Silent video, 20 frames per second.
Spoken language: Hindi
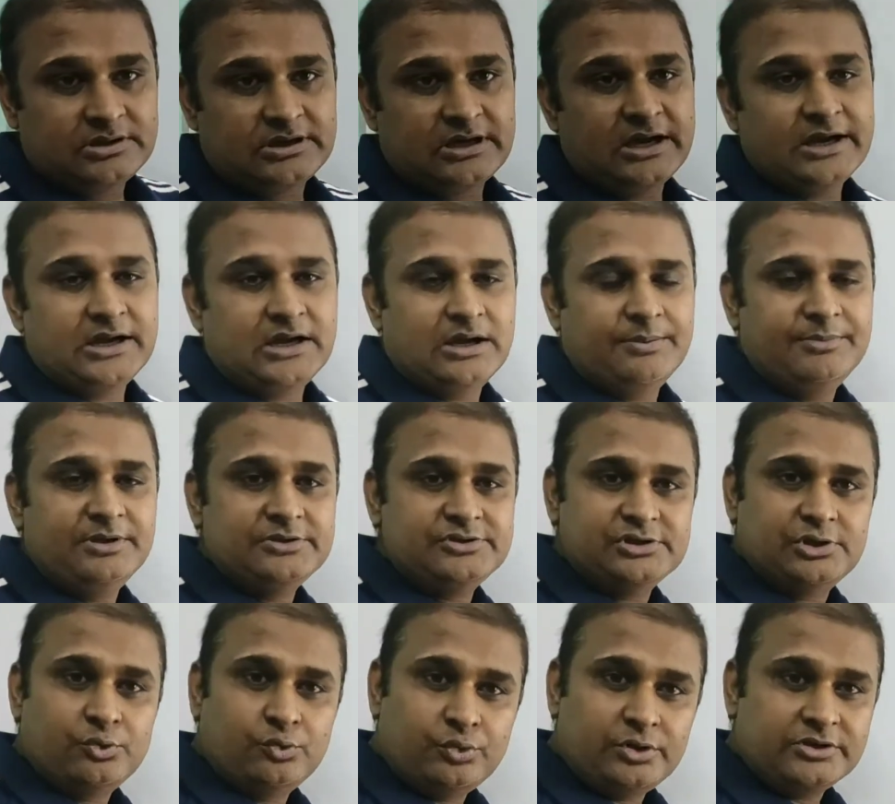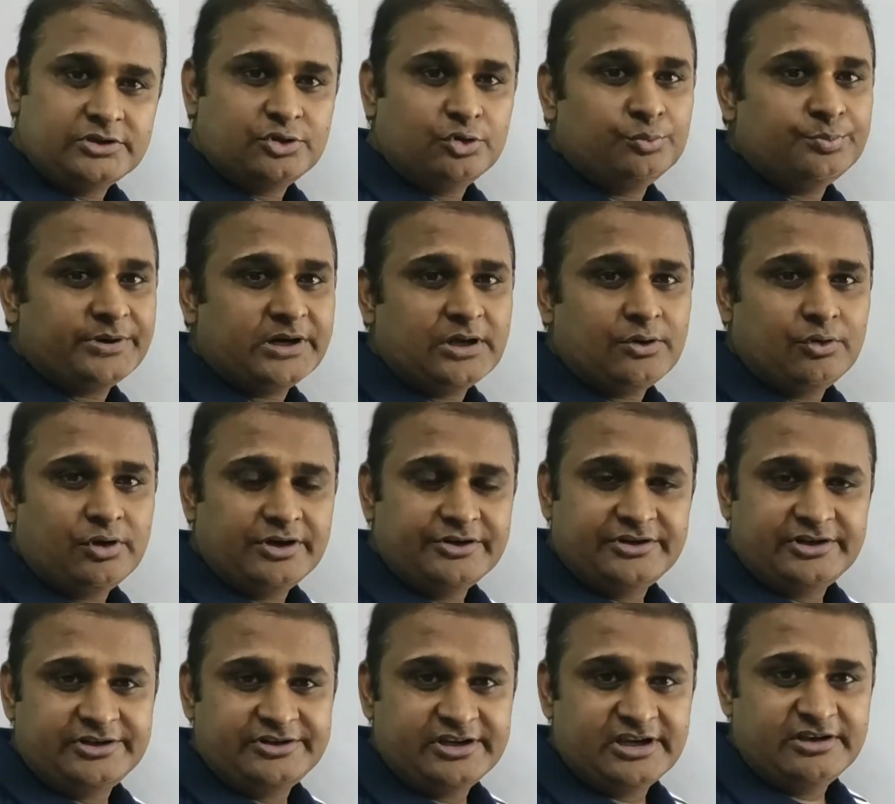का हमें ज़रूरत क्यों पड़ा
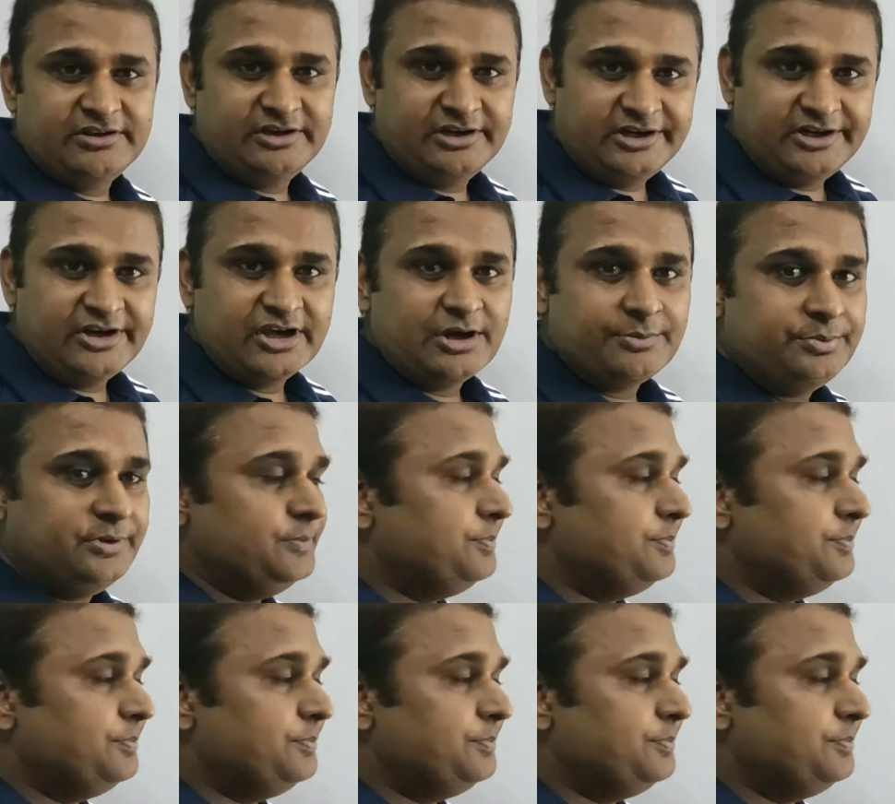व्हाट इज द नीड ऑफ